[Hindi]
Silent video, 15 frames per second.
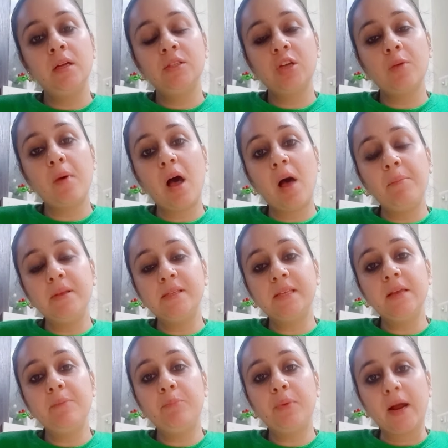जब आप
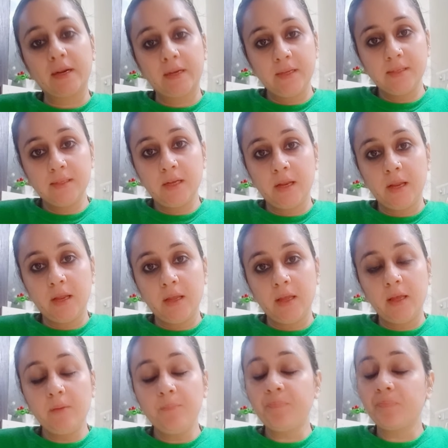इसकी प्रैक्टिस करेंगे